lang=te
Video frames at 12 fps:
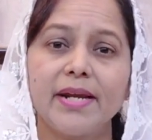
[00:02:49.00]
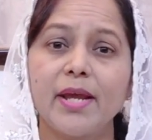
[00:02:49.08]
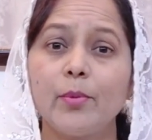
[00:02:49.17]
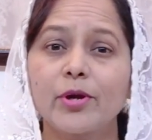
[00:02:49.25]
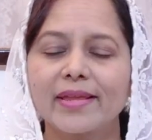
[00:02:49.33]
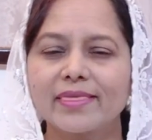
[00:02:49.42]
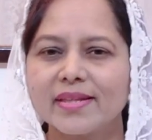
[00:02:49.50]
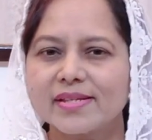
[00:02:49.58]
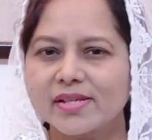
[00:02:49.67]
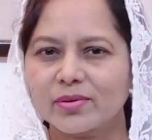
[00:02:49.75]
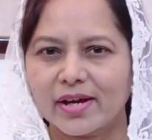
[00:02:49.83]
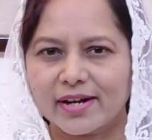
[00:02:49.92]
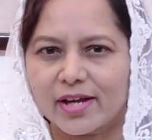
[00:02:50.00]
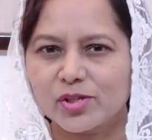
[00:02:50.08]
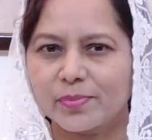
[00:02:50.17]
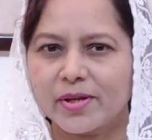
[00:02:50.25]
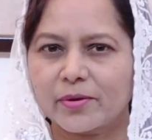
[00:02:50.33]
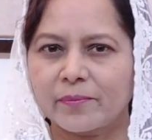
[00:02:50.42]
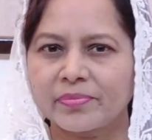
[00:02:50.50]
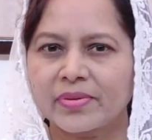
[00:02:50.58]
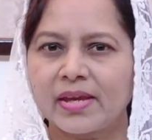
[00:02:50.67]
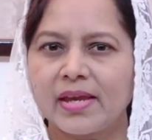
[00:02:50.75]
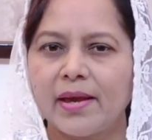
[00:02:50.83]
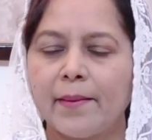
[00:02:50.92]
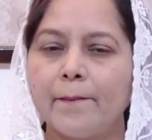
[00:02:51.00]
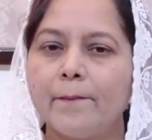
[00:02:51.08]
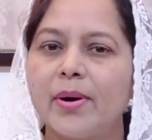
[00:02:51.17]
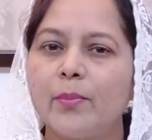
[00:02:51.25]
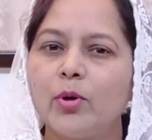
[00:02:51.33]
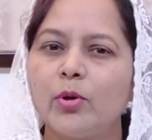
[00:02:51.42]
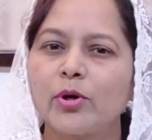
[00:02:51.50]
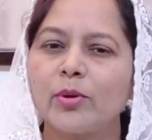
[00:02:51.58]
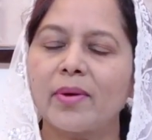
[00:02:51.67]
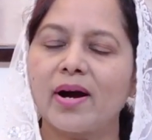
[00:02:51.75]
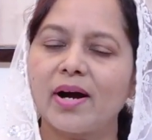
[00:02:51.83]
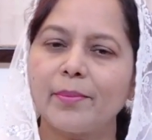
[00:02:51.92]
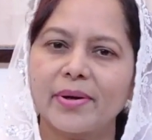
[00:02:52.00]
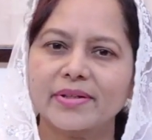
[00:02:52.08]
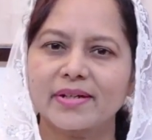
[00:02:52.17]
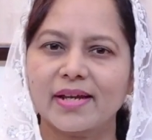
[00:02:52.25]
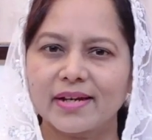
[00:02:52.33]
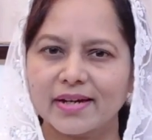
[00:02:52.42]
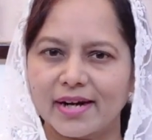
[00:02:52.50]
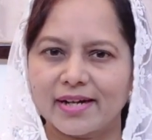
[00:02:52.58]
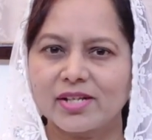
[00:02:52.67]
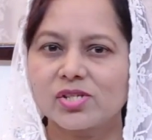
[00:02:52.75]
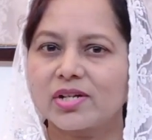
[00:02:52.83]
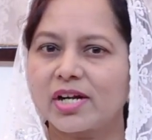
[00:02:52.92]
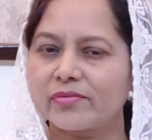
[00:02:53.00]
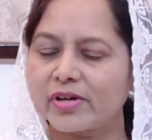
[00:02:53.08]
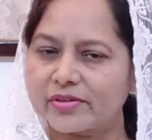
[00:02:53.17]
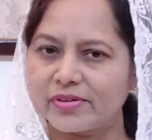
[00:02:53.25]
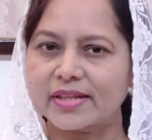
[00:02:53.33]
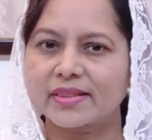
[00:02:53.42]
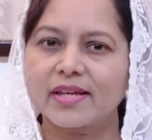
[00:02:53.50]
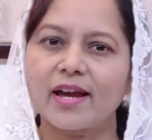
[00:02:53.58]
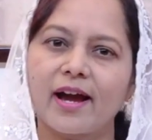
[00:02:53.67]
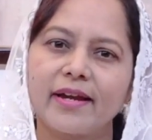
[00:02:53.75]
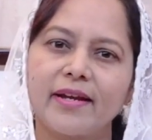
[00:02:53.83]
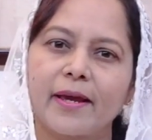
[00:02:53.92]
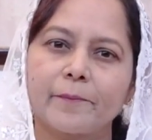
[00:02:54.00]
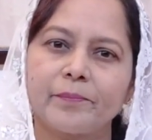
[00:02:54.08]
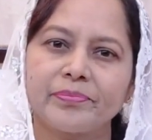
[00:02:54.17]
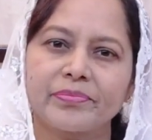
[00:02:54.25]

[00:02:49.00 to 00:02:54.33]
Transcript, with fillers: నెబుకెద్నెజరు ఆ రాజు పేరు బబులోను మహాపట్టణాన్ని కట్టించినటువంటి వ్యక్తి ఆయనే